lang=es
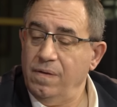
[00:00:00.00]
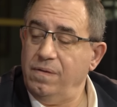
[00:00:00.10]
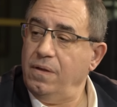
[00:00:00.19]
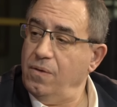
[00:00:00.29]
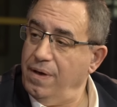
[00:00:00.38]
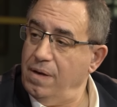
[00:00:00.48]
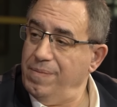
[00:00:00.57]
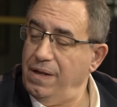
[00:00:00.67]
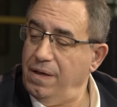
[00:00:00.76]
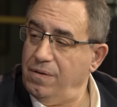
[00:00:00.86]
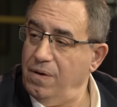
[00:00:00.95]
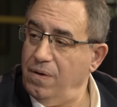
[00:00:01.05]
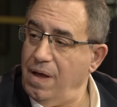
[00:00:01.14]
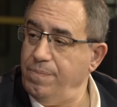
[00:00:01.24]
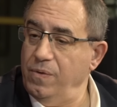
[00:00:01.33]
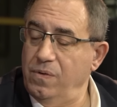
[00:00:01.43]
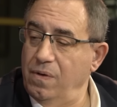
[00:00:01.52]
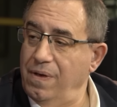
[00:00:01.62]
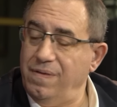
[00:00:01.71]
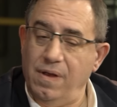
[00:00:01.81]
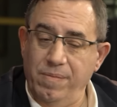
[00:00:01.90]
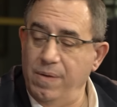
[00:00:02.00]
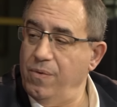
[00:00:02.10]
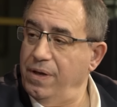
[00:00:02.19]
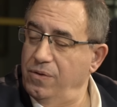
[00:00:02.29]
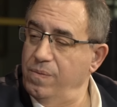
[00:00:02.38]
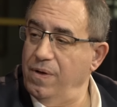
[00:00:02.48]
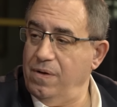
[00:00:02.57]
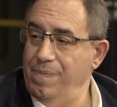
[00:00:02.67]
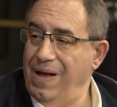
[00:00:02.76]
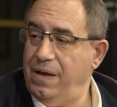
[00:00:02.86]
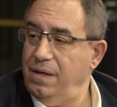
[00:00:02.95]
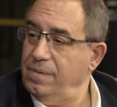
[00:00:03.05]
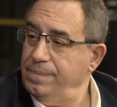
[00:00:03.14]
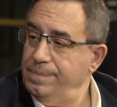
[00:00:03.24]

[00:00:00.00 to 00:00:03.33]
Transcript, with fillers: siendo que el ministro Caputo es el mismo que estuvo con Macri.